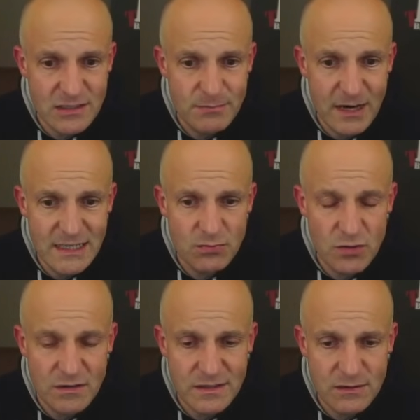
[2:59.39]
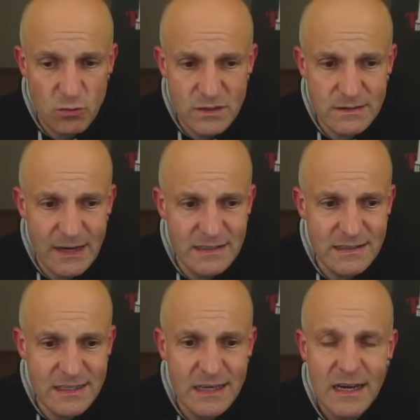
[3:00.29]
zum Mai
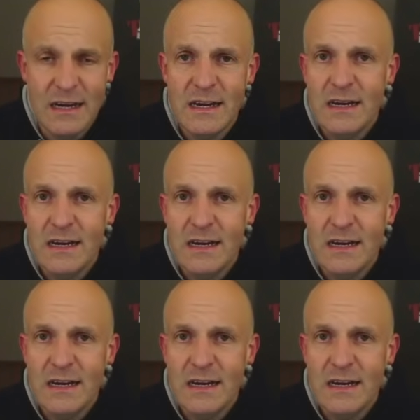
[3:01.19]
2022.